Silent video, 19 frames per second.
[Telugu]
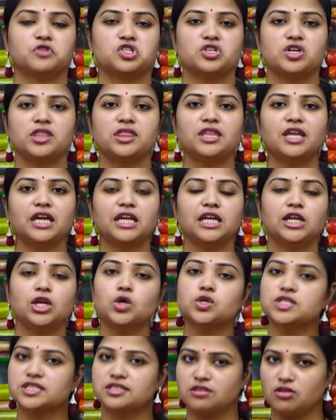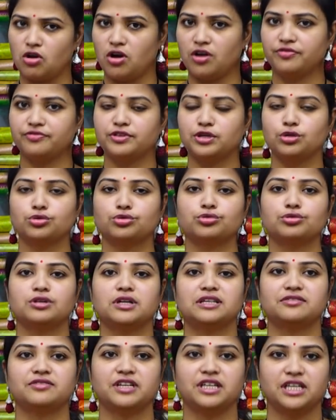చందేరిలో సాఫ్ట్ లుక్
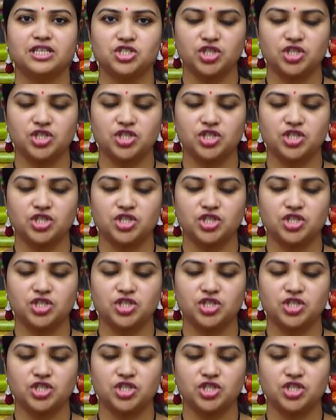ఉన్నటువంటి